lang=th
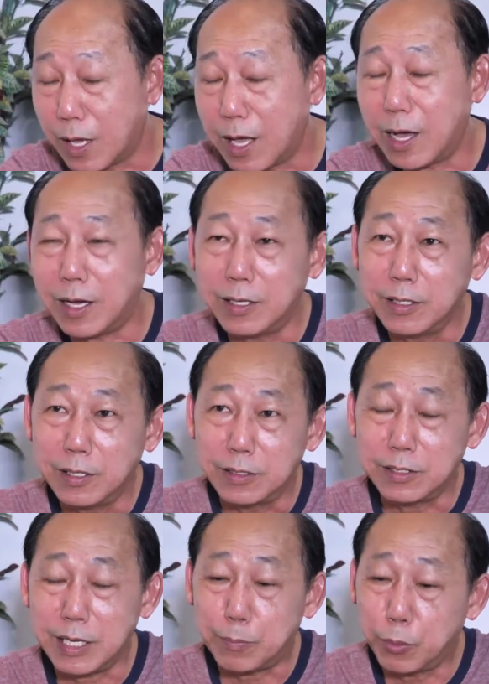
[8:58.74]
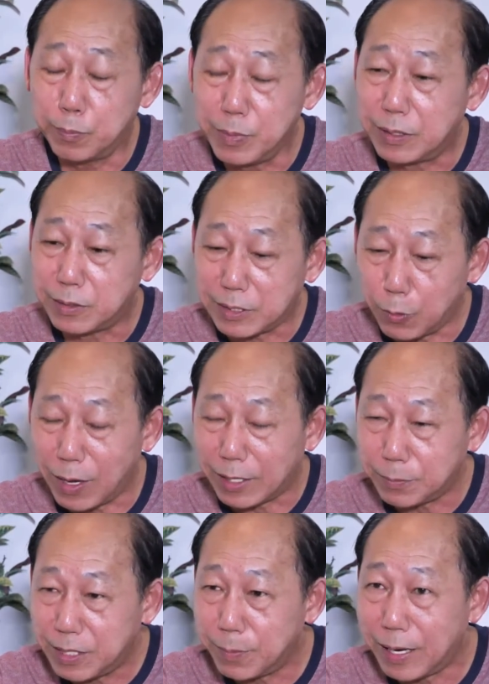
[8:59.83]
อ่าเสร็จปุ๊บมีจังหวะ
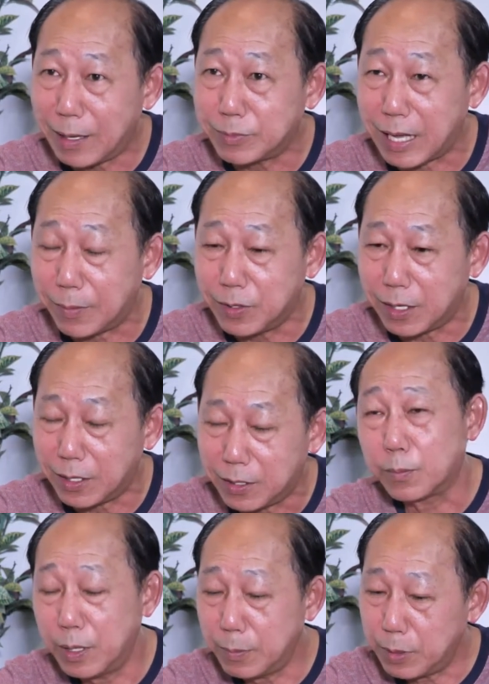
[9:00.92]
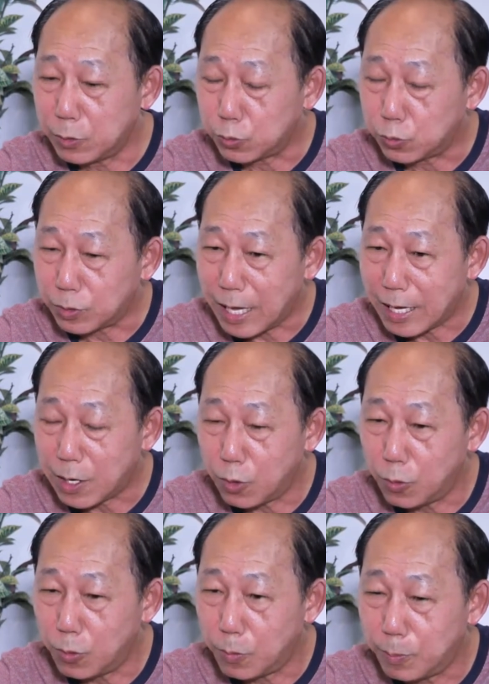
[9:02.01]
ที่พระรามสามเนี่ยเพื่อนเหมือนอยู่สุดท้ายเขา
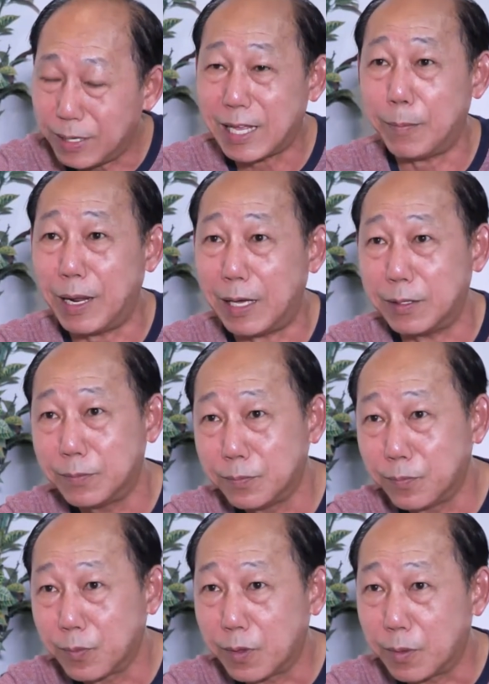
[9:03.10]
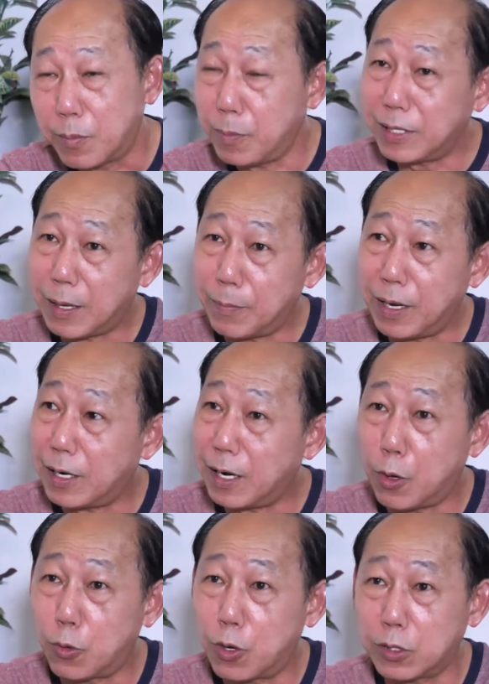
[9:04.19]
ไม่ทำละพอทำละ
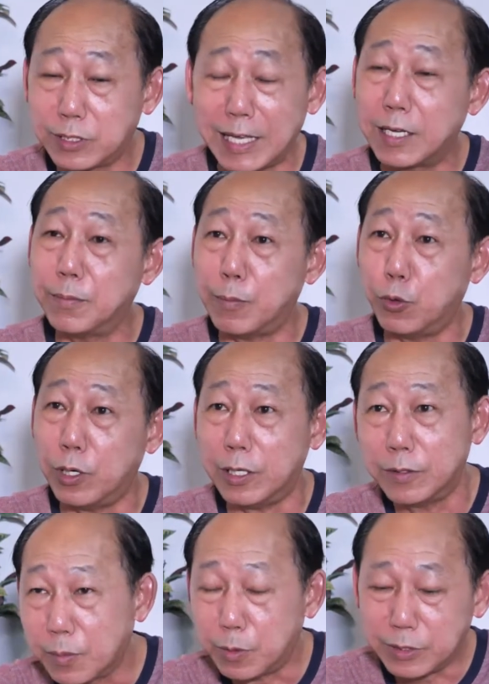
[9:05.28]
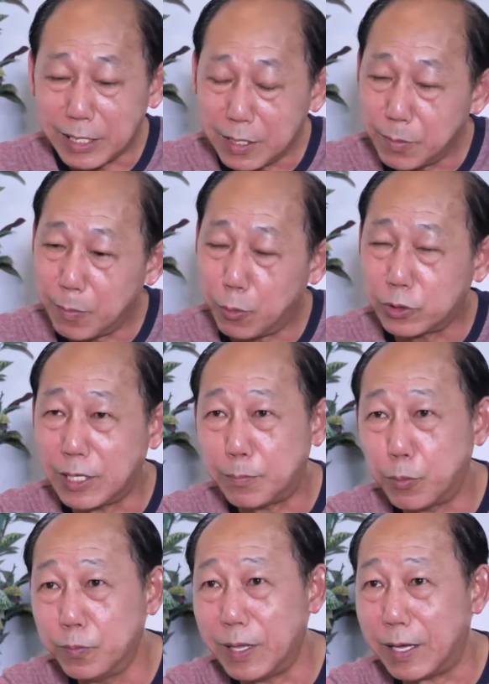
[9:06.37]
เราก็เซ้งขึ้นมาหมดเลยพอเซ้งขึ้นมาหมด เสร็จ
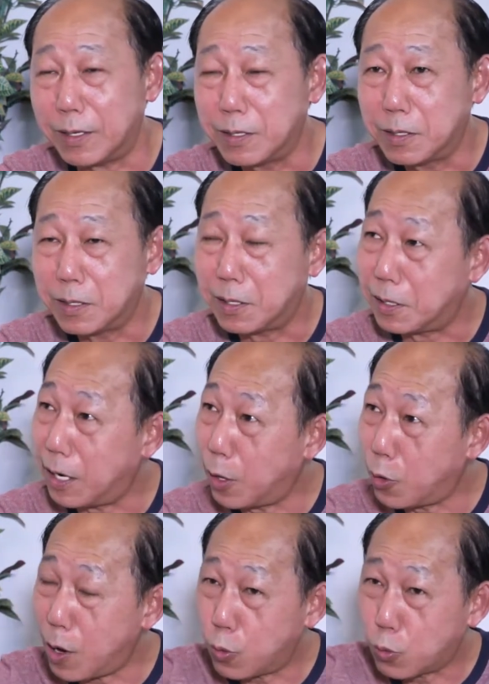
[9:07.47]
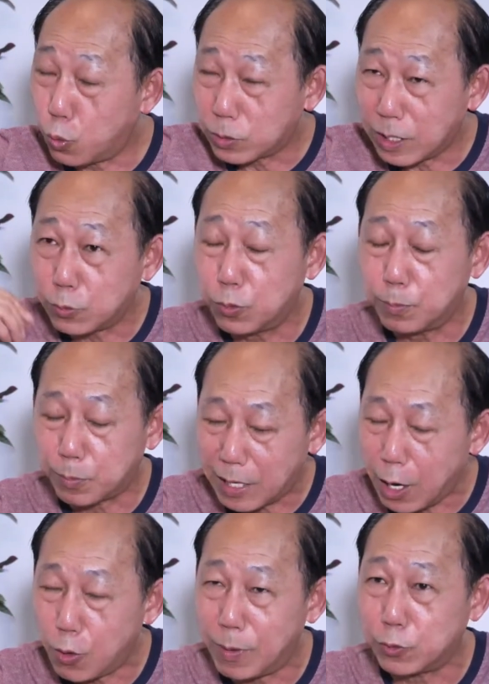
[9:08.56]
ปุ๊บเนี่ยเราเอาคุกทั้งนู้น
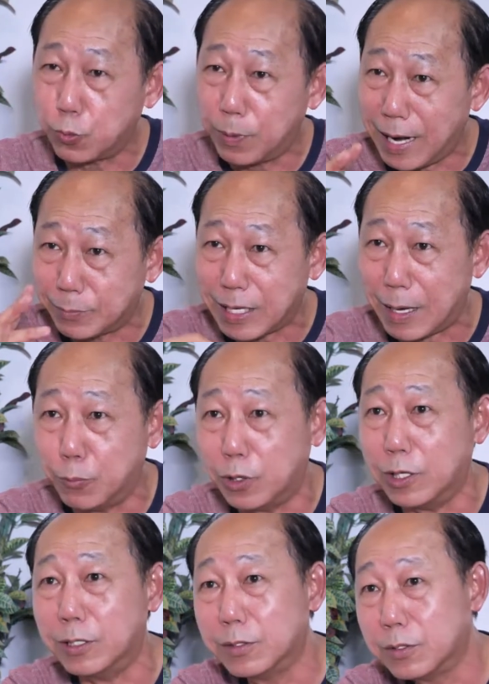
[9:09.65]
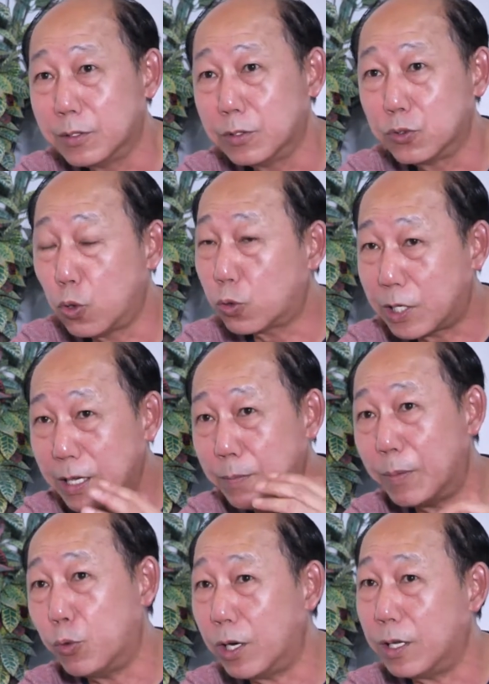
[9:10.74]
เข้ามาอยู่พระรามสามหมดเลยยกทีม
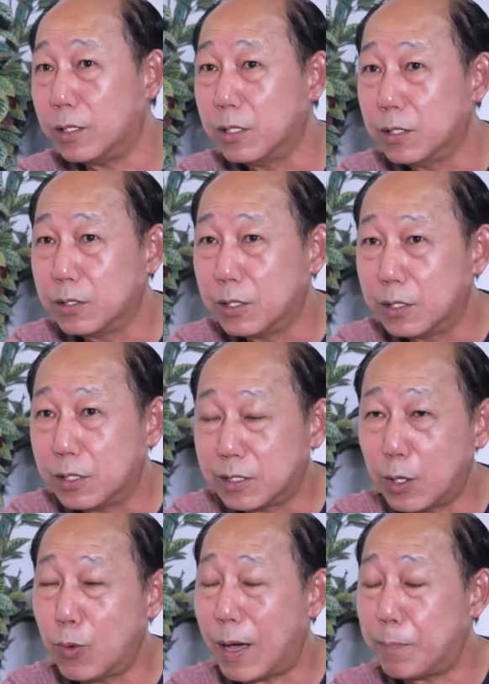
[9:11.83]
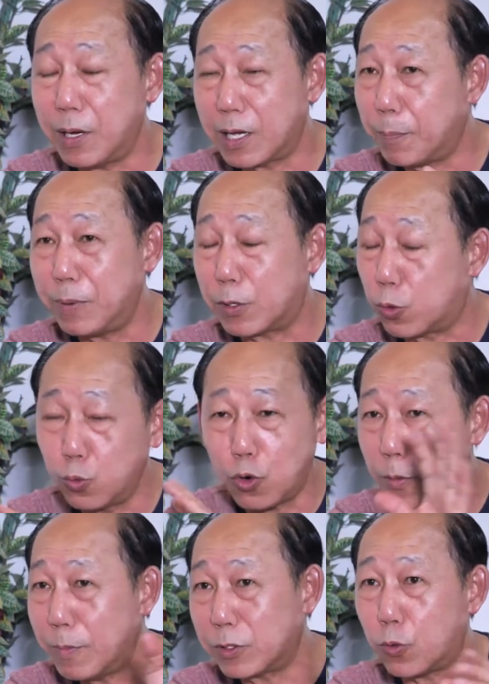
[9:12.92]
มาหมดเลยจังหวะเปิดกับปิดลูกน้
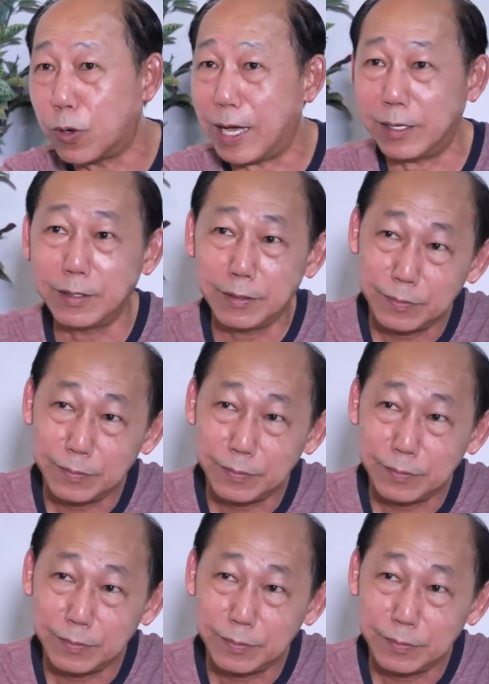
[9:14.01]
องไม่ตกงาน